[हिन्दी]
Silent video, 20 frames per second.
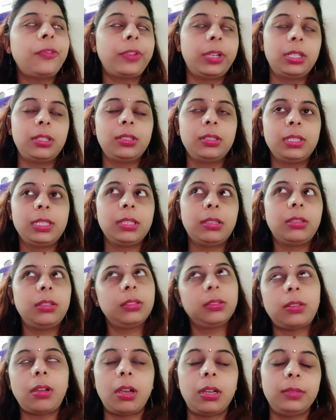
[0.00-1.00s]
ऑफ अगस्त
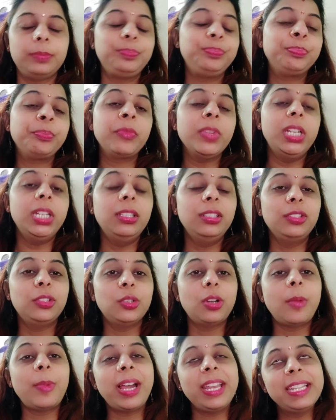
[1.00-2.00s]
हाँ
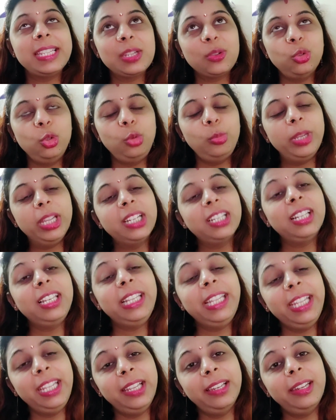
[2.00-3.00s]
तो हमारे स्कूल में कल
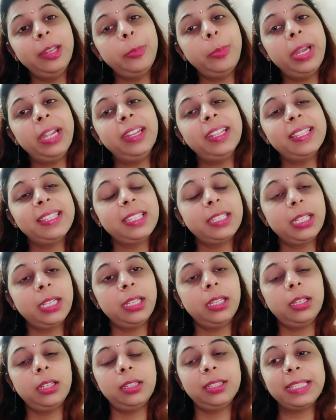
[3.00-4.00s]
ही इंडिपेंडेंस डे
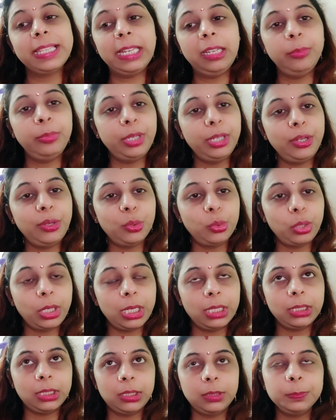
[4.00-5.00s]
सेलिब्रेट हो
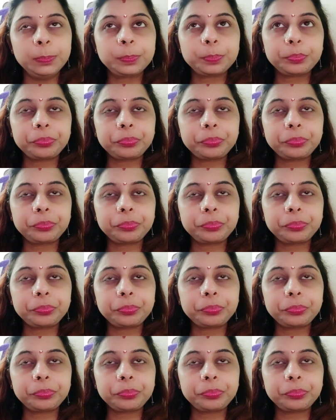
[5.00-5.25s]
गया था